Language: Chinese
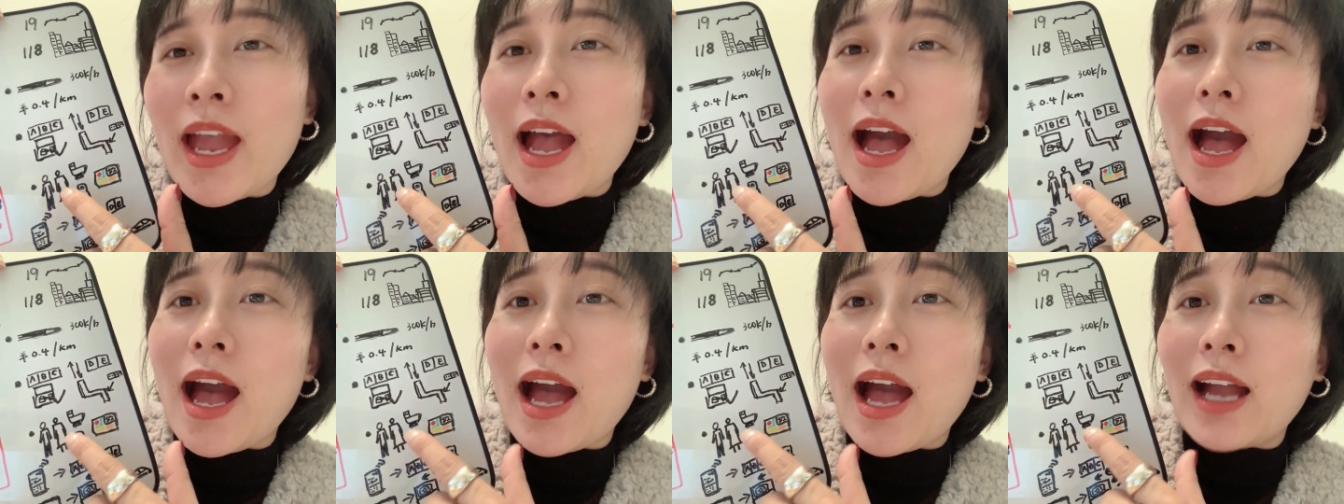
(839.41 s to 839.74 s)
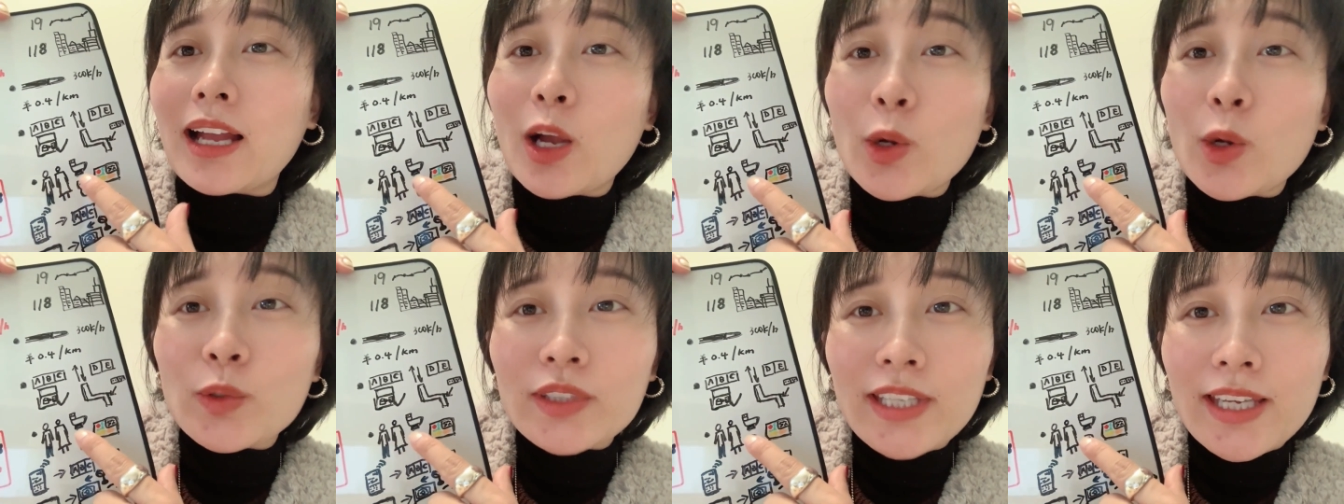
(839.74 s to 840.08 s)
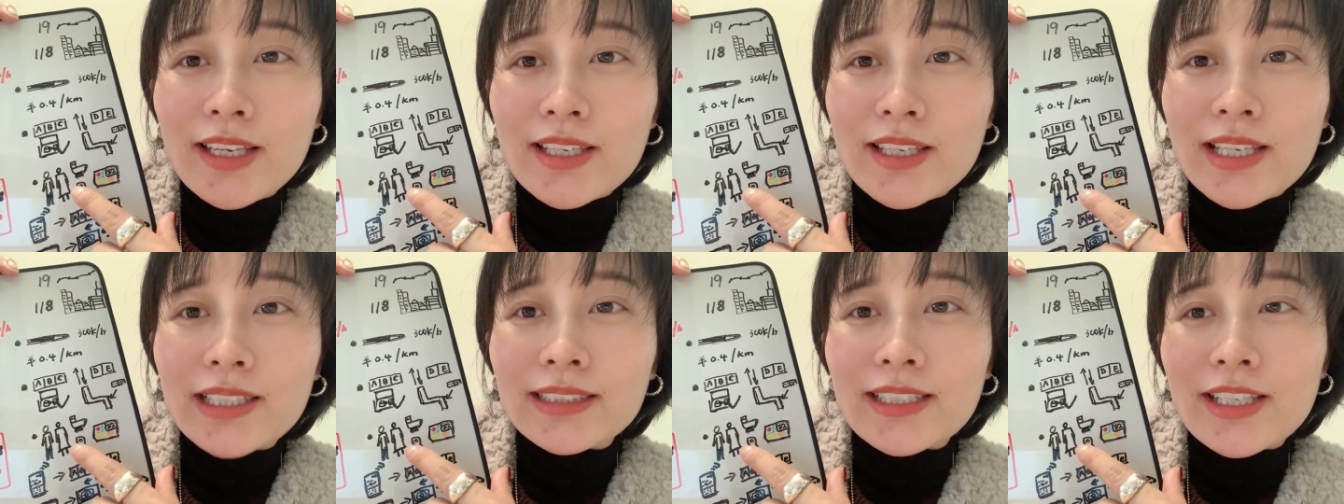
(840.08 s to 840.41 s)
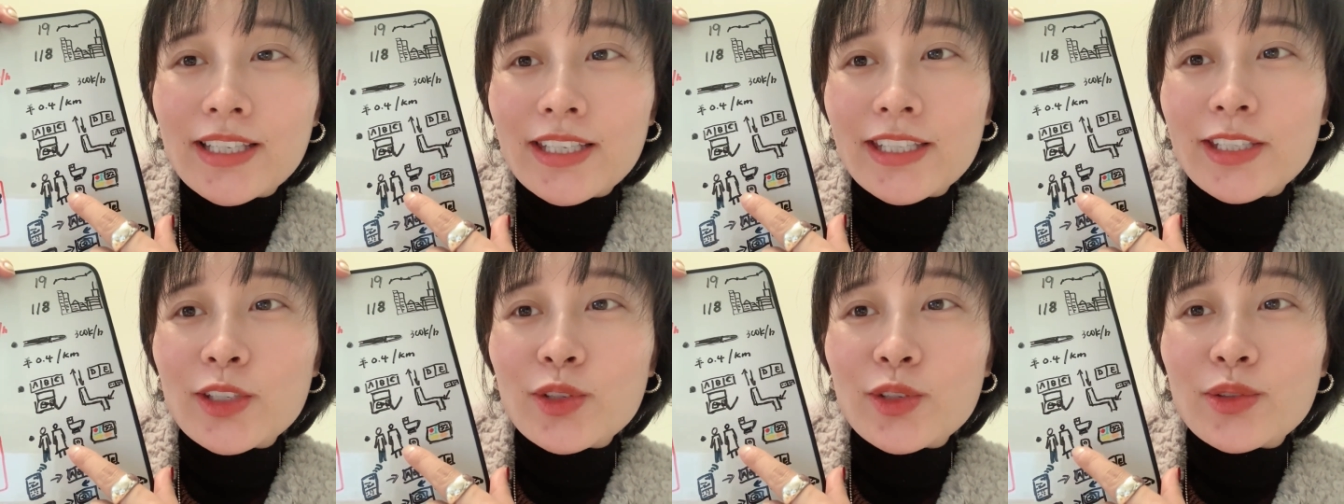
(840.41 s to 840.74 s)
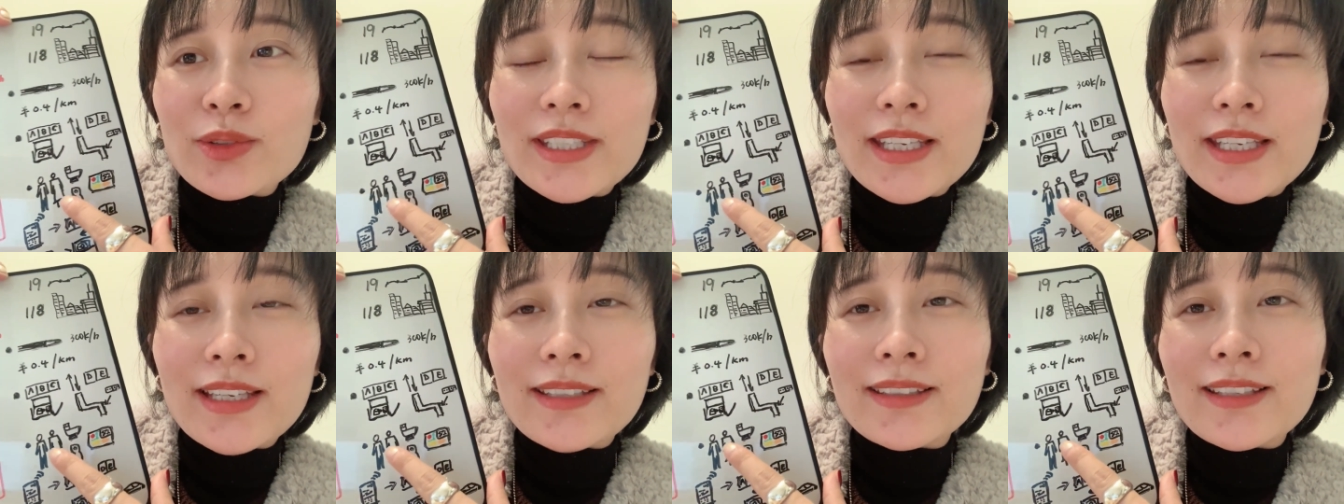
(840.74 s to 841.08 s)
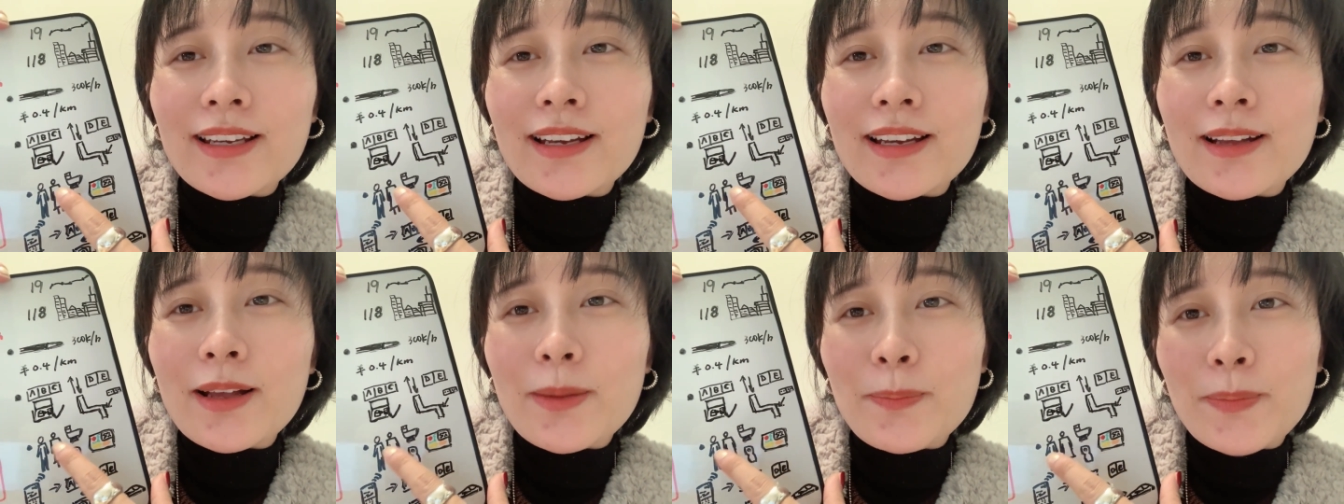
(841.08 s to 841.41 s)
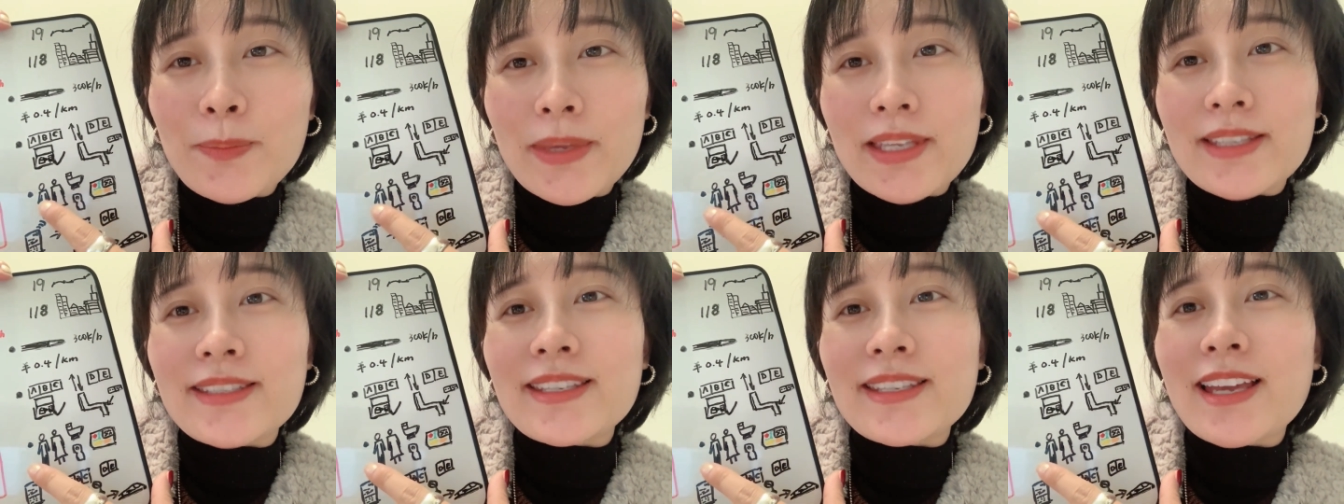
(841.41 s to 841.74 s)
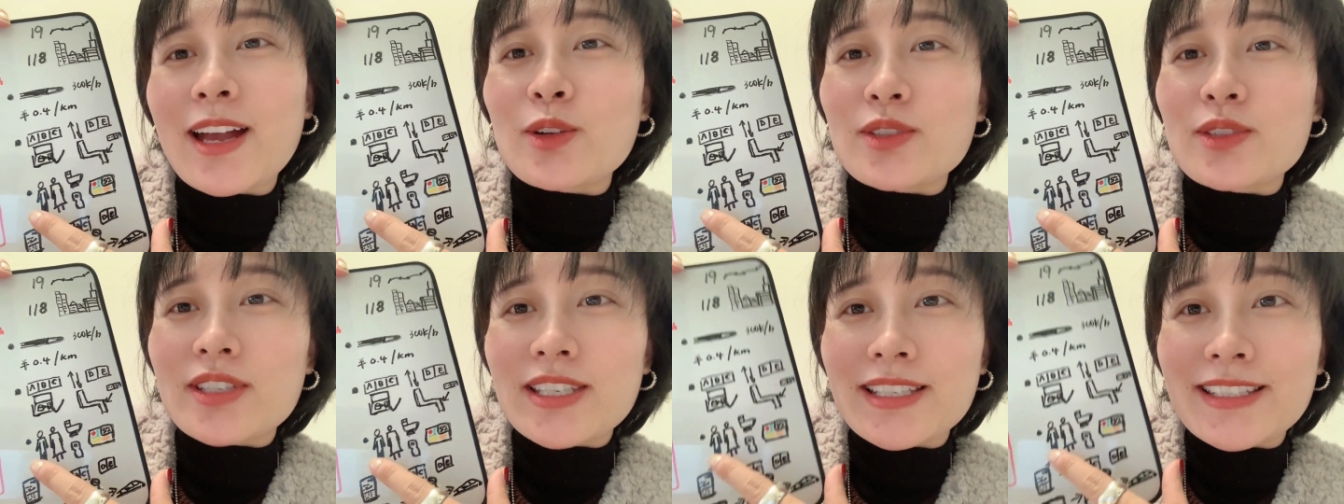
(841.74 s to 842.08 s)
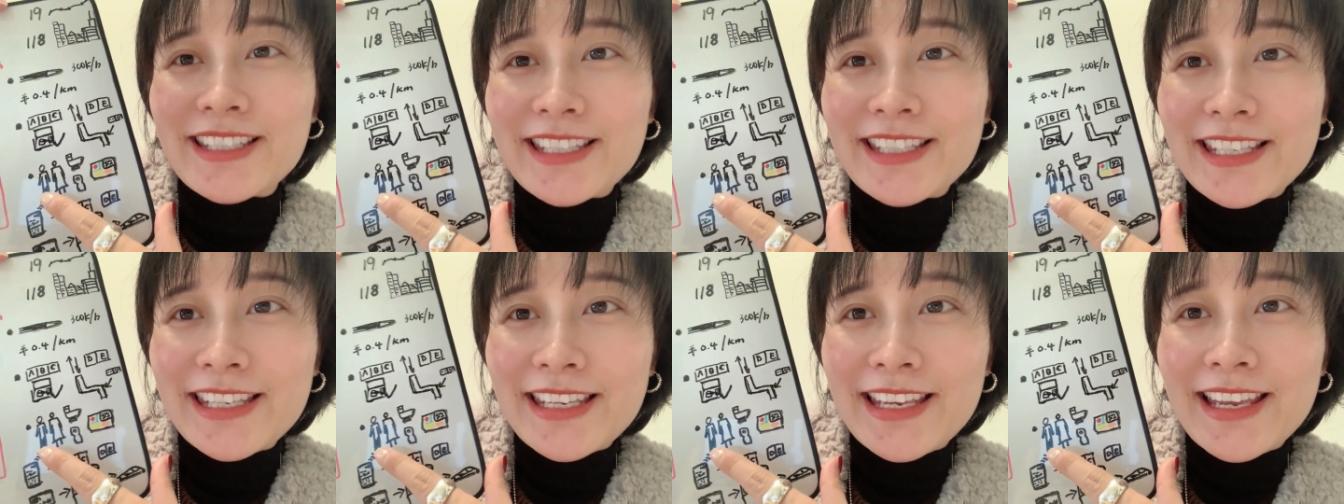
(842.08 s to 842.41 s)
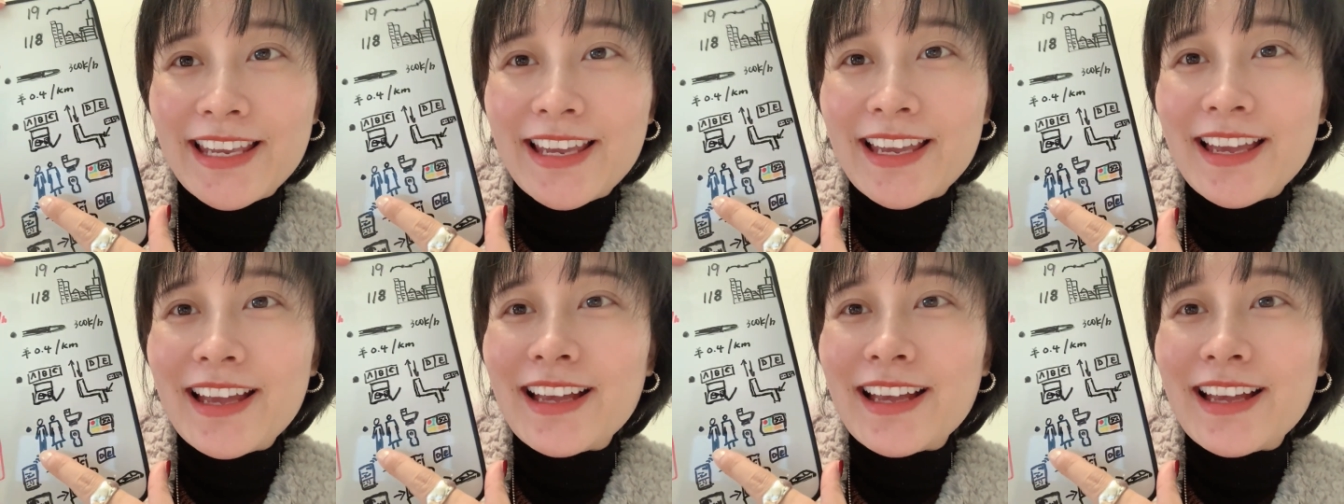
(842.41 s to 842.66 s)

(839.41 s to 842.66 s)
啊，高铁上的洗手间呢比较整洁，